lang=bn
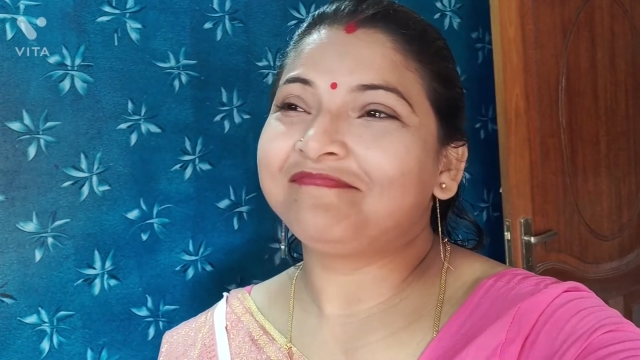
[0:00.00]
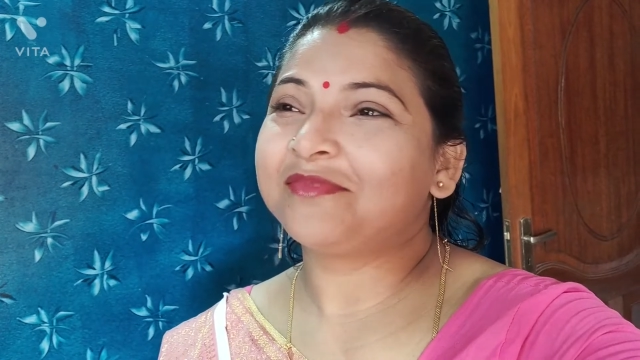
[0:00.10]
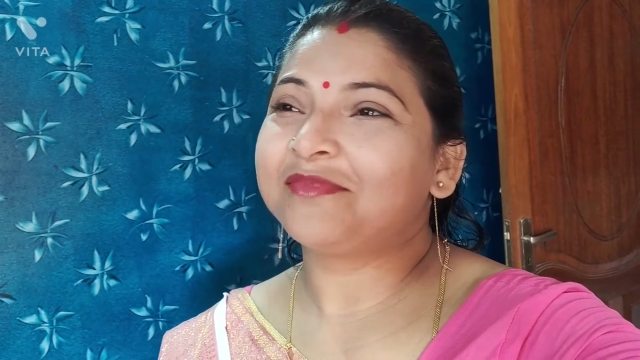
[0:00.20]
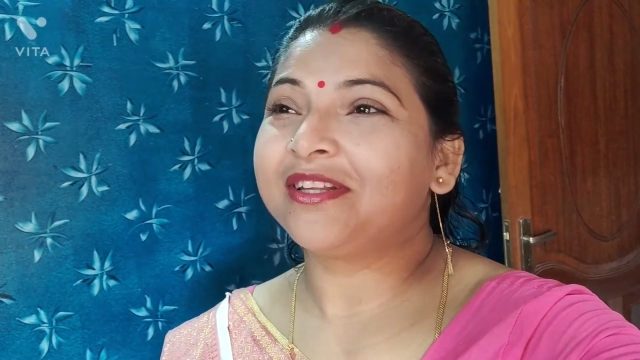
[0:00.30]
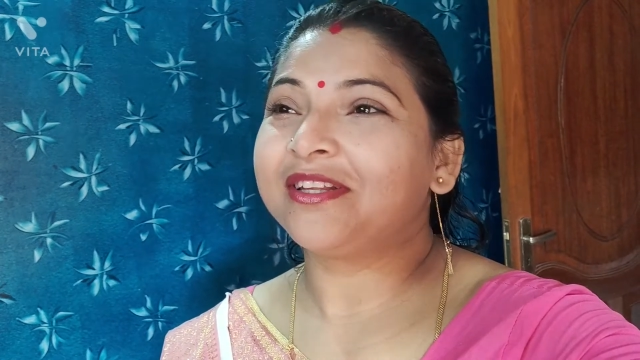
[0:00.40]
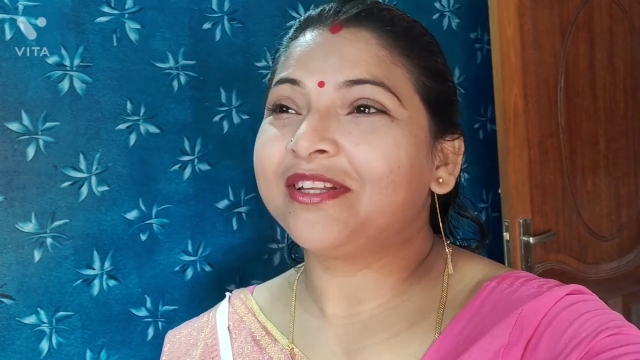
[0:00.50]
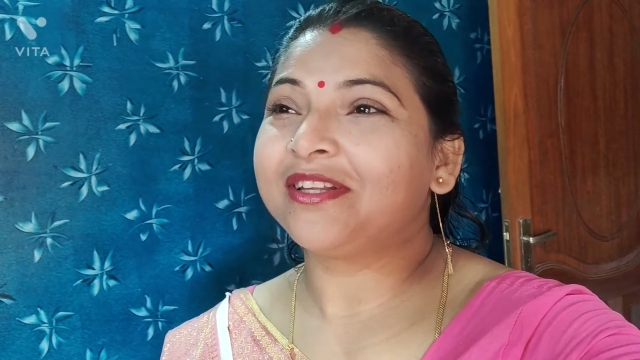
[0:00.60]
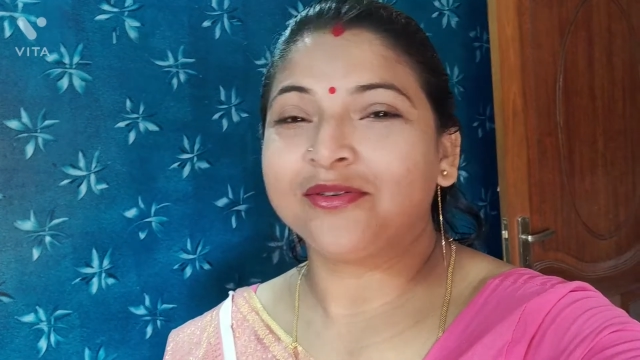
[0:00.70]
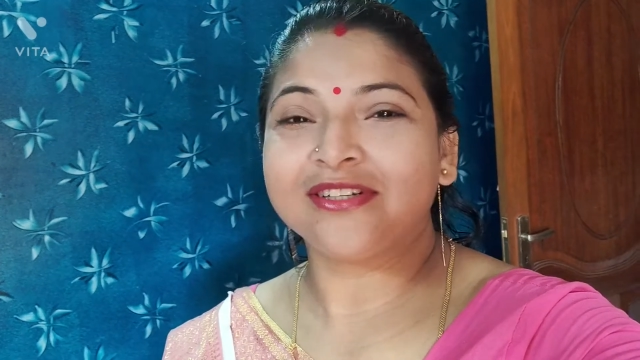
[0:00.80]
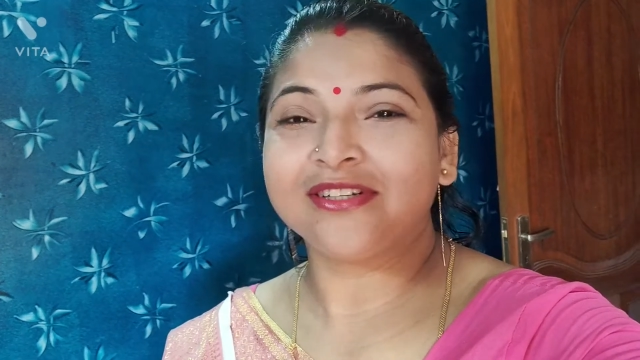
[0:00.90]
তোমাদের
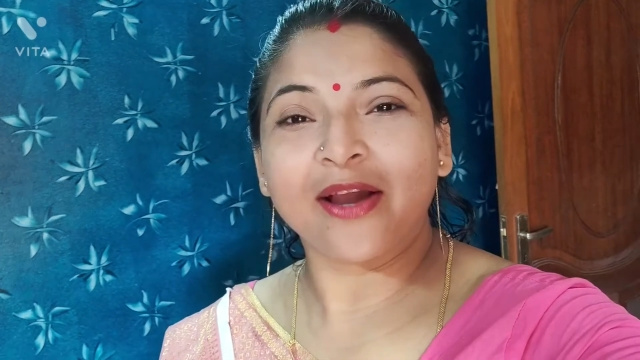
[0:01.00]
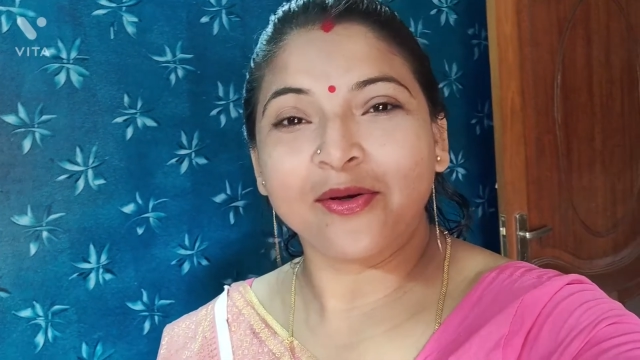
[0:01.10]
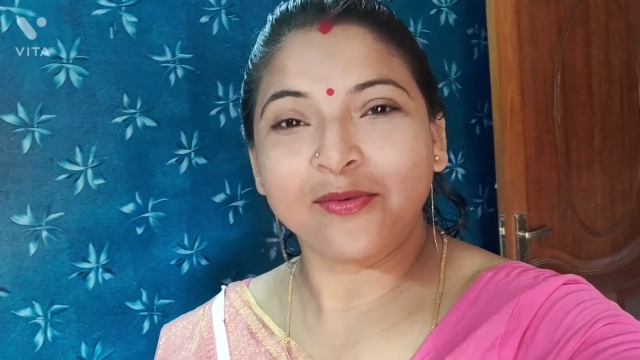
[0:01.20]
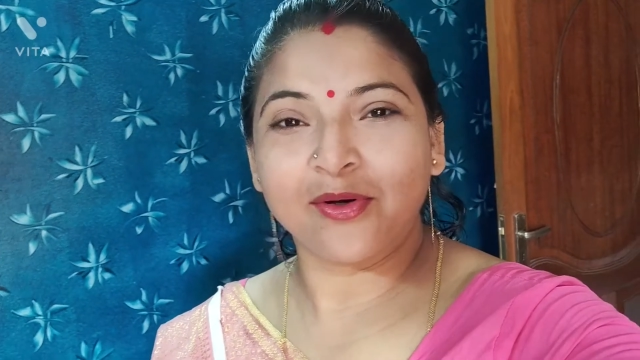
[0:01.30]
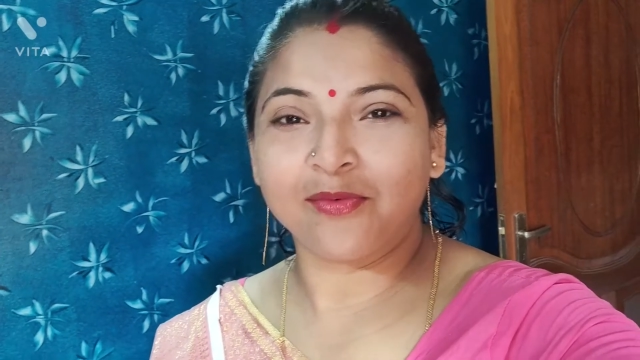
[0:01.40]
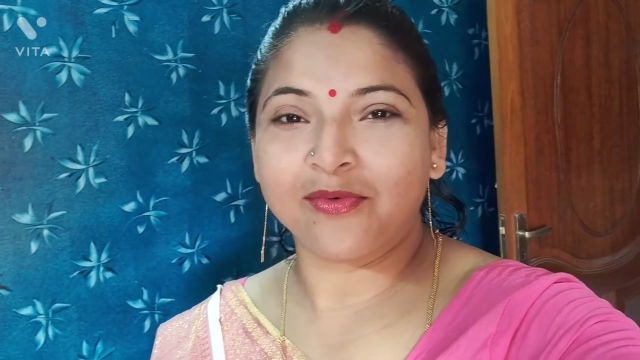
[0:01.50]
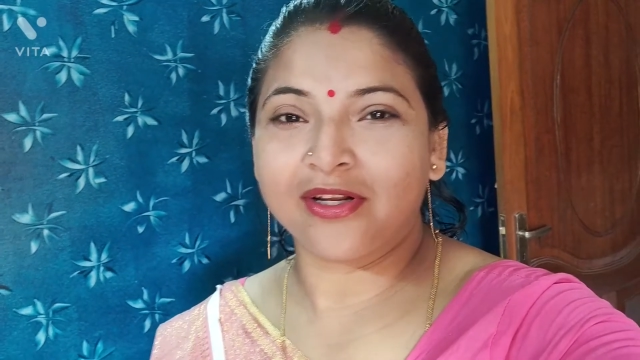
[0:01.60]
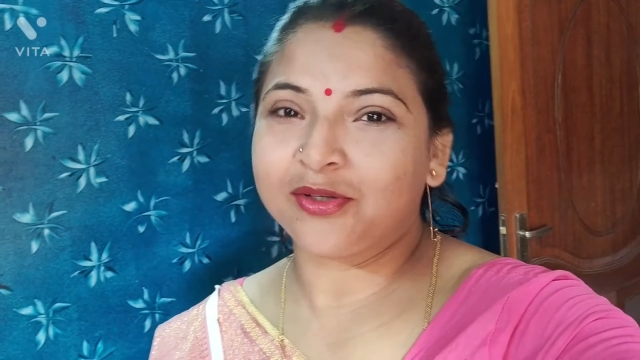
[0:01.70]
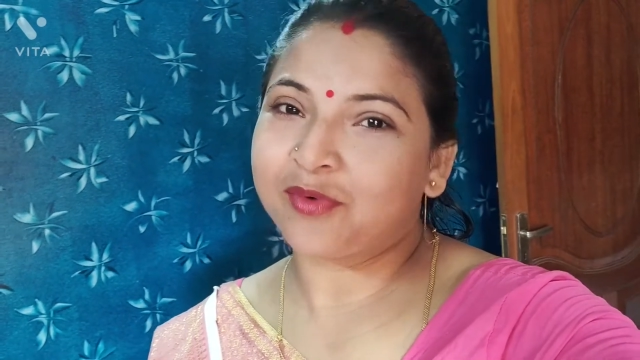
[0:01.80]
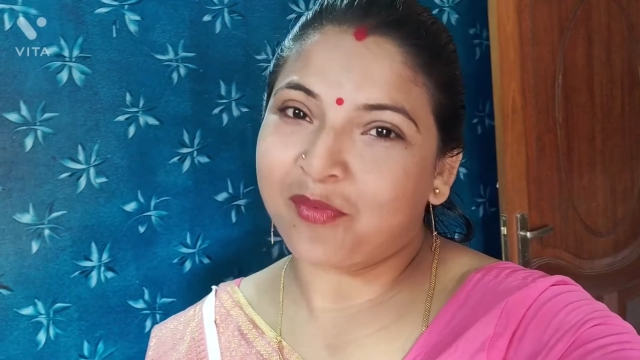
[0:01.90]
কারণটা এখন বলবো না
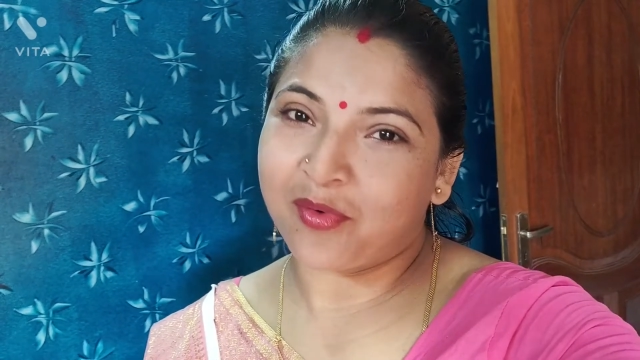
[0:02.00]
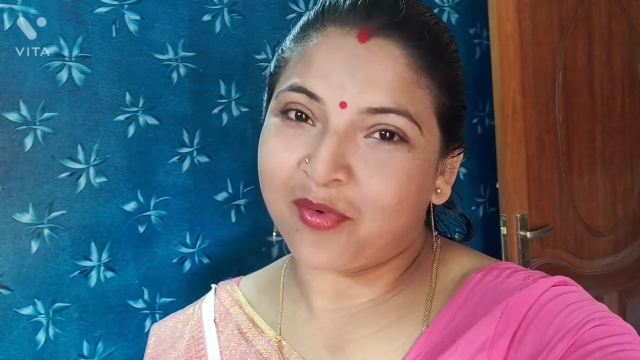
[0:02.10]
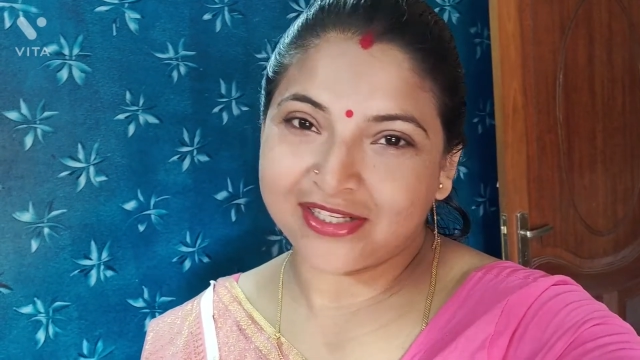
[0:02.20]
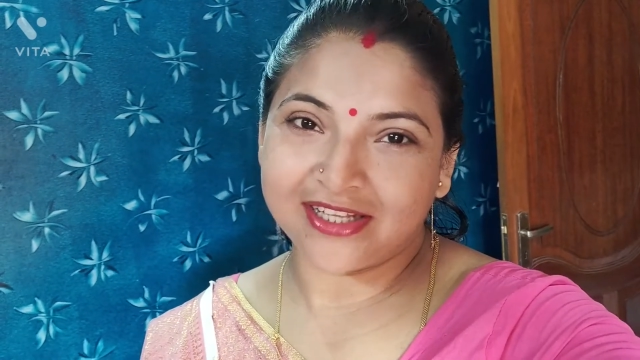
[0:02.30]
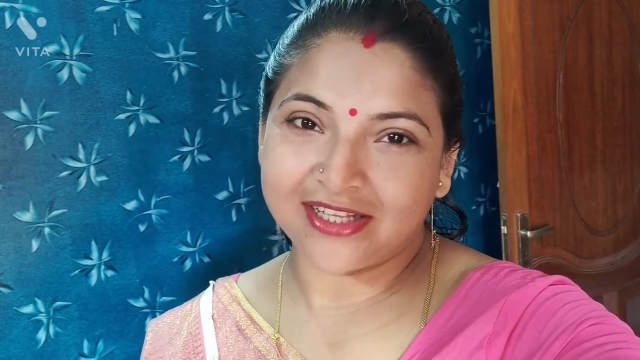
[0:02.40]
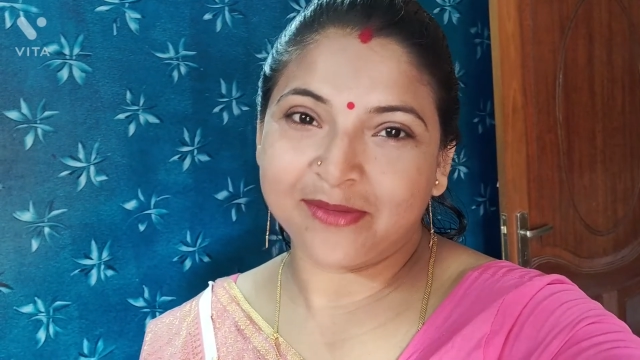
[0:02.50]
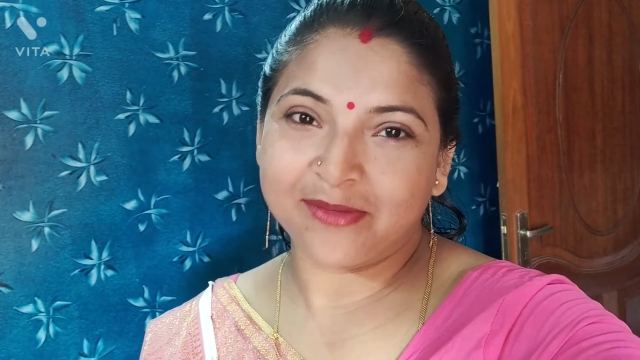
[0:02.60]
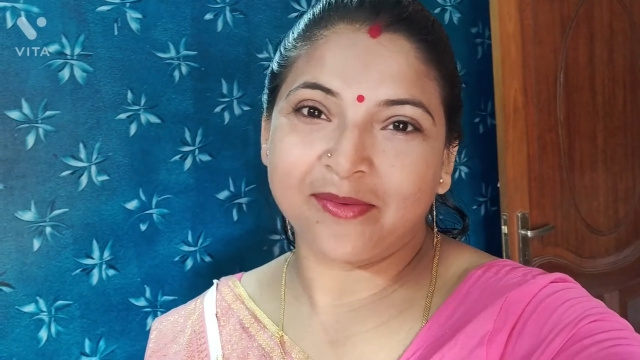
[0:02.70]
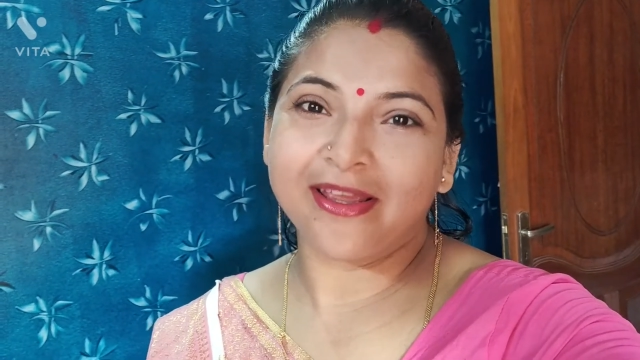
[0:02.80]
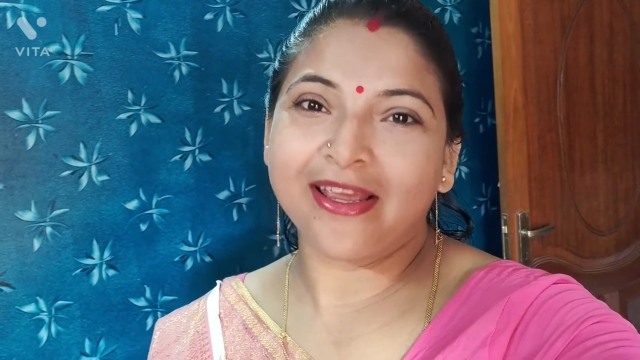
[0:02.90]
তোমরা পরে জানতে
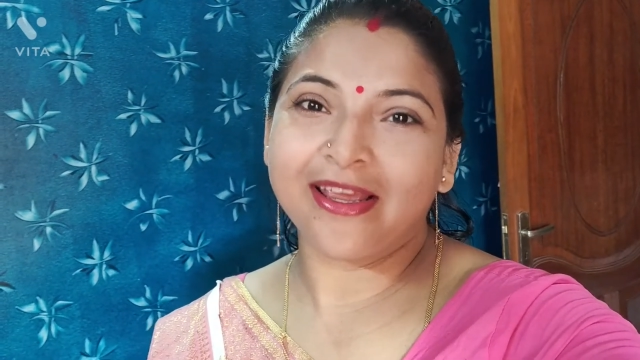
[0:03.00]
পারবে